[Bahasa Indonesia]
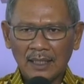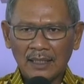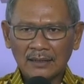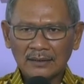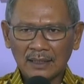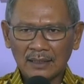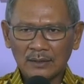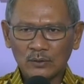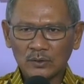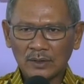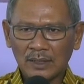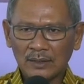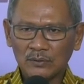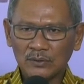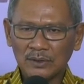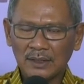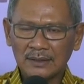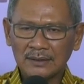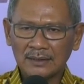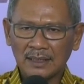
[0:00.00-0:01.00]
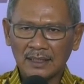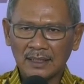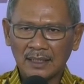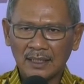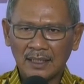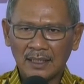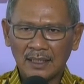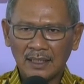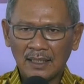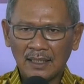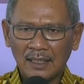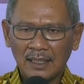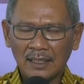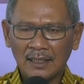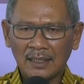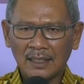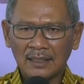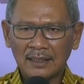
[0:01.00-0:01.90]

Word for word: Inilah satu-satunya cara